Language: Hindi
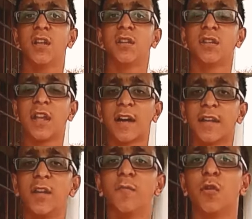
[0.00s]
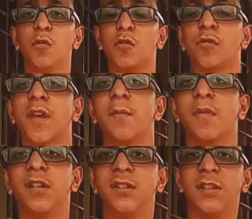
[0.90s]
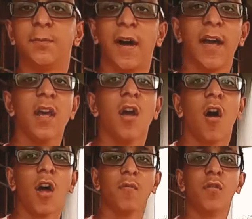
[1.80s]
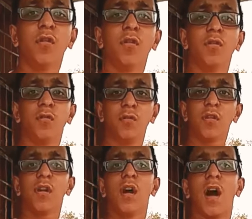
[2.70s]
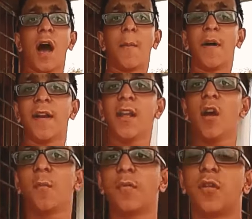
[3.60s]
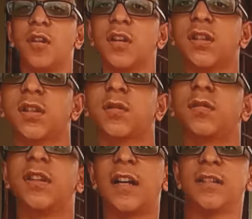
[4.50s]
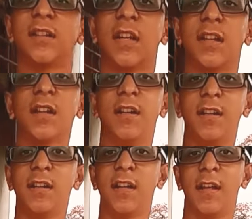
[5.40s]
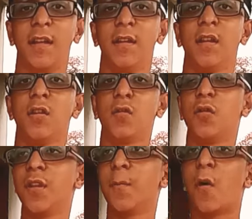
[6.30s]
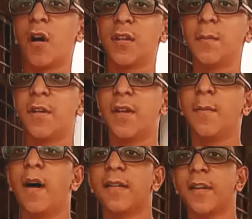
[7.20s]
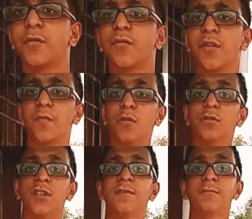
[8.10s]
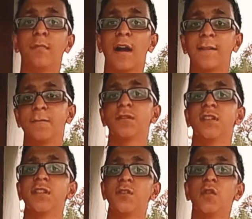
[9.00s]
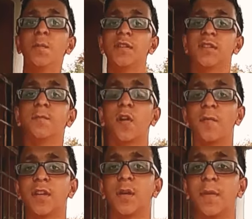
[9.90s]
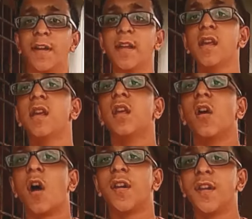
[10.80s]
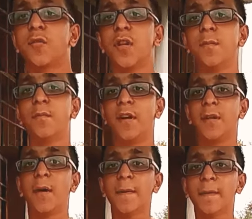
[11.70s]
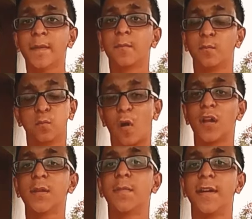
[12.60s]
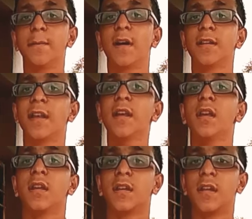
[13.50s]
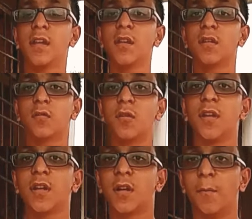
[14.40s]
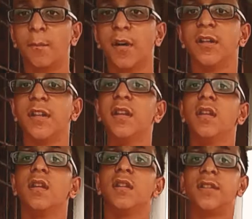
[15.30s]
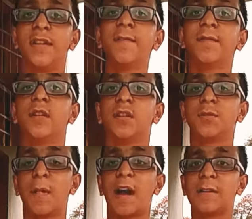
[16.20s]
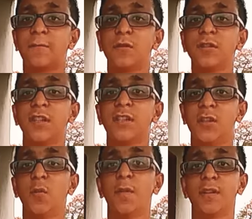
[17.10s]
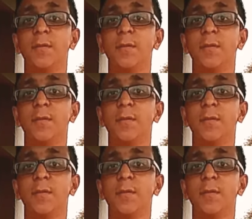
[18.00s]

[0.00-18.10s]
ताकि वो लोगों के मन जीत पाए और वो लोग हमारे प्रोडक्ट्स ज़्यादा से ज़्यादा ख़रीद ले तो ये बहुत ही बड़ी बात है क्योंकि वो सिर्फ स्मार्टफोन से ज़ीरो परसेंट प्रॉफिट कमा रहे और ये कोई बड़ी बात बहुत ही बड़ी बात है कि कोई कंपनी सिर्फ स्मार्टफोन से ज़ीरो परसेंट